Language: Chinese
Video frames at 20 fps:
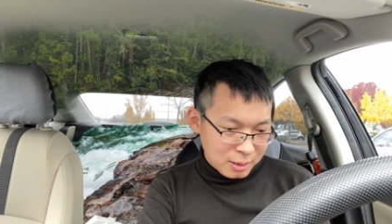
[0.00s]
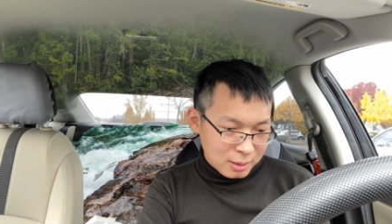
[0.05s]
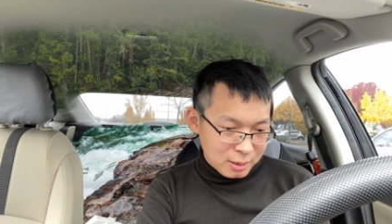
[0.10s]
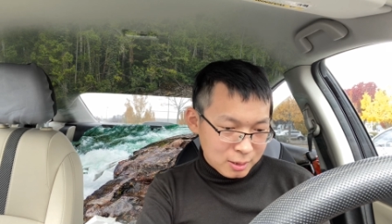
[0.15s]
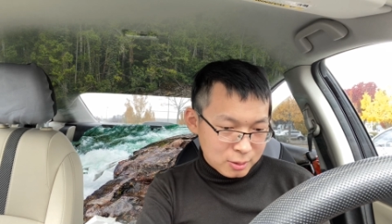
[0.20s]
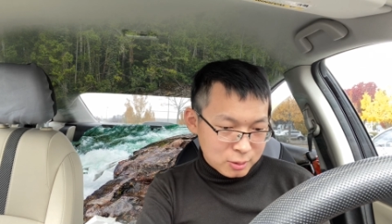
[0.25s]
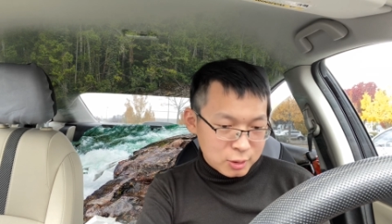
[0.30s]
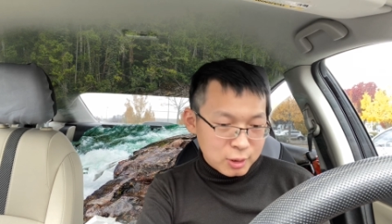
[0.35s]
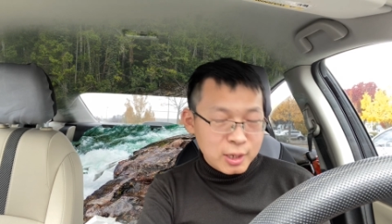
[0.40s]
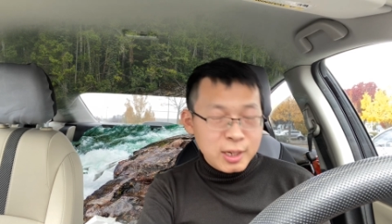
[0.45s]

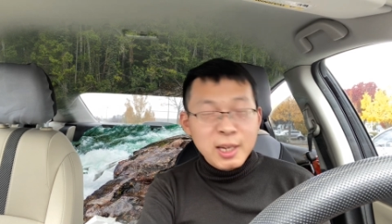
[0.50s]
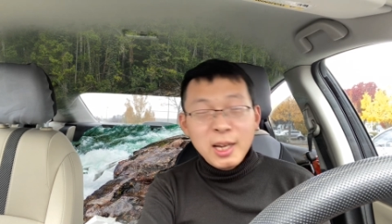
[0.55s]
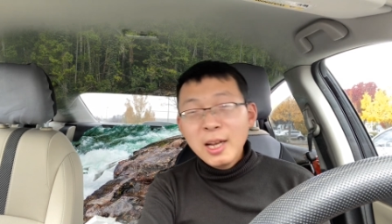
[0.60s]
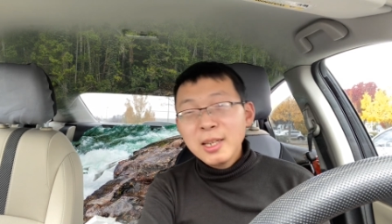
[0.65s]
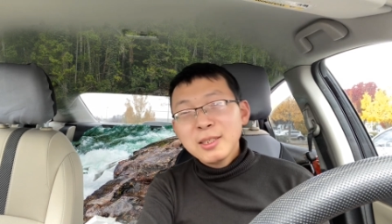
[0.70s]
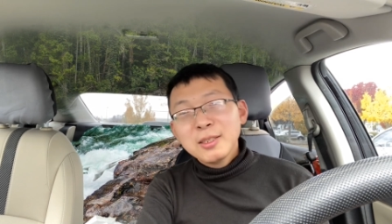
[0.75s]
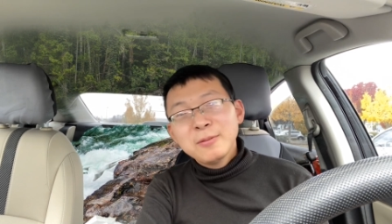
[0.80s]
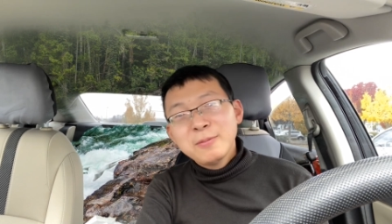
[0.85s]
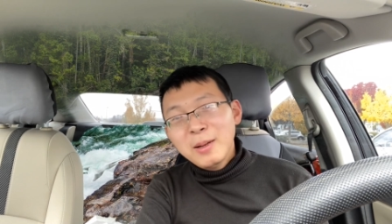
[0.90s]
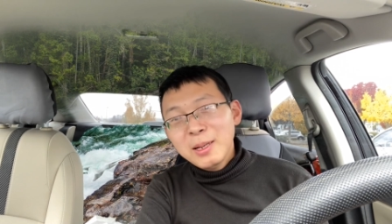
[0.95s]
这应该
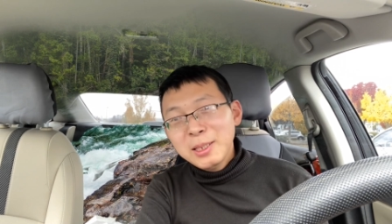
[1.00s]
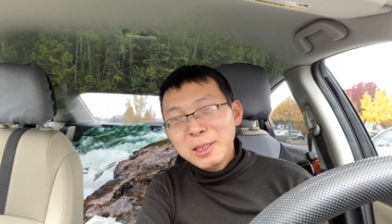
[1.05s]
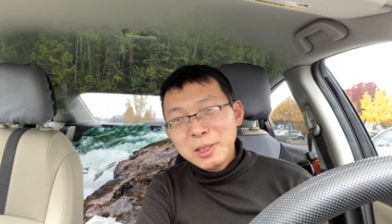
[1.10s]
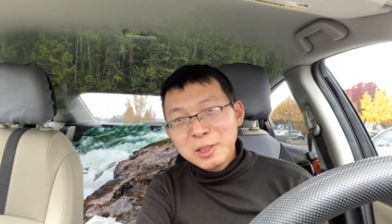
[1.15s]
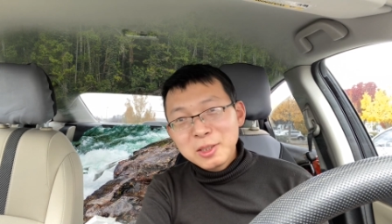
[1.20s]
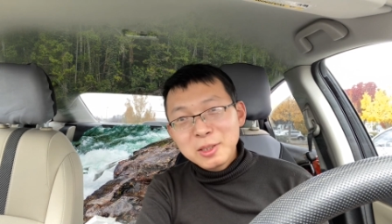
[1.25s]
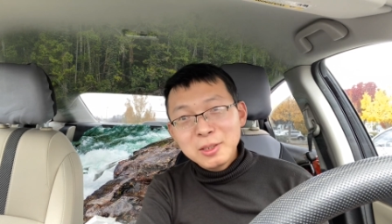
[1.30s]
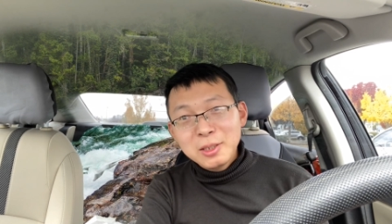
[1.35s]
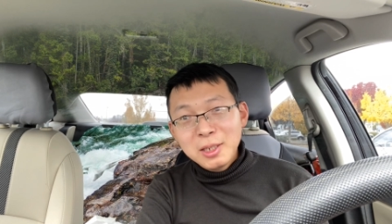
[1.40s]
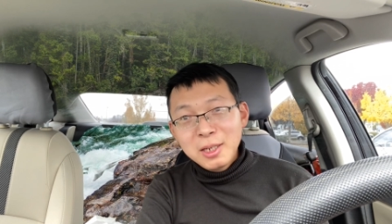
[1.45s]
是繁体
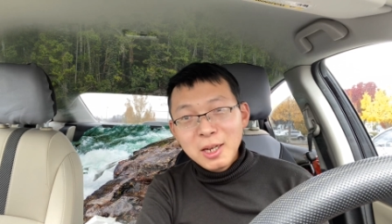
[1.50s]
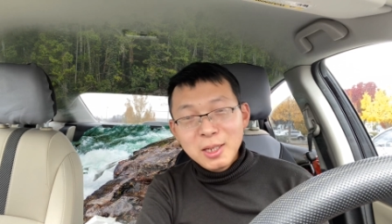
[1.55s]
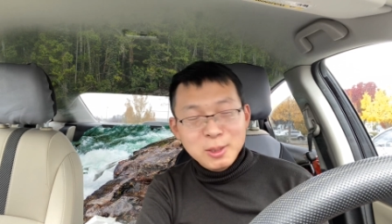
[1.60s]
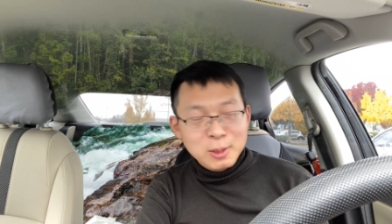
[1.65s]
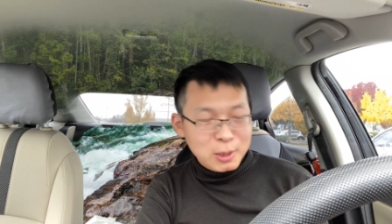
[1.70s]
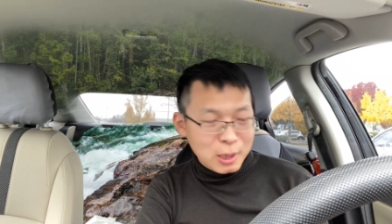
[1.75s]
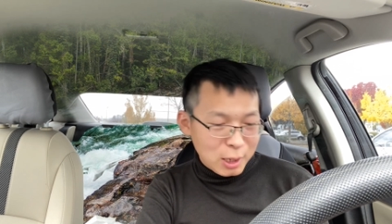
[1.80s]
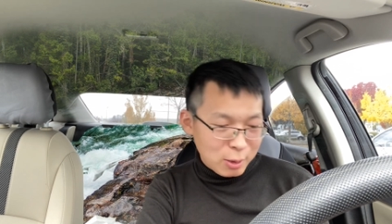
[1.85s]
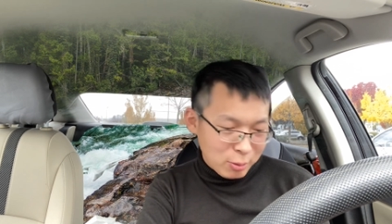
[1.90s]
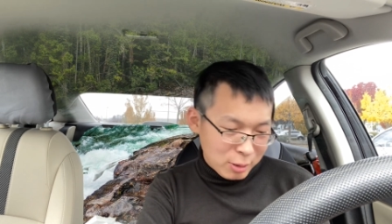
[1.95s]
字，应该是
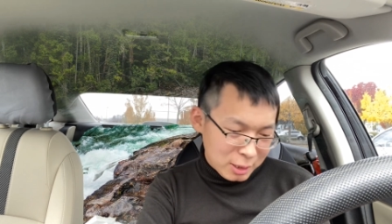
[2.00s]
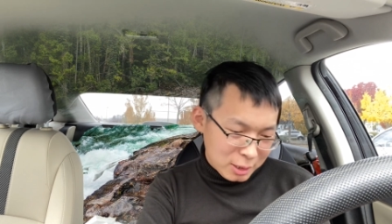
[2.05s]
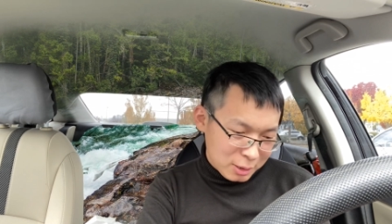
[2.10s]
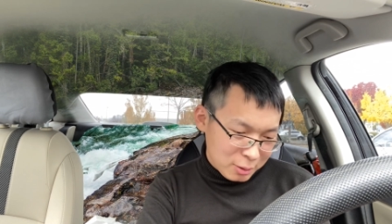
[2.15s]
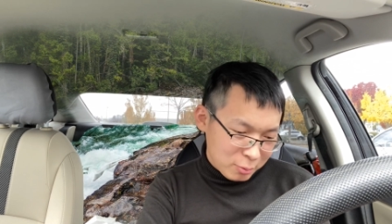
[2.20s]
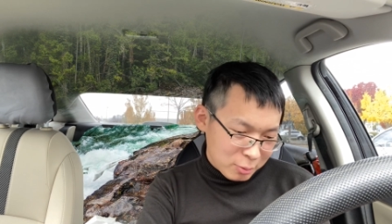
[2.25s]
台湾的。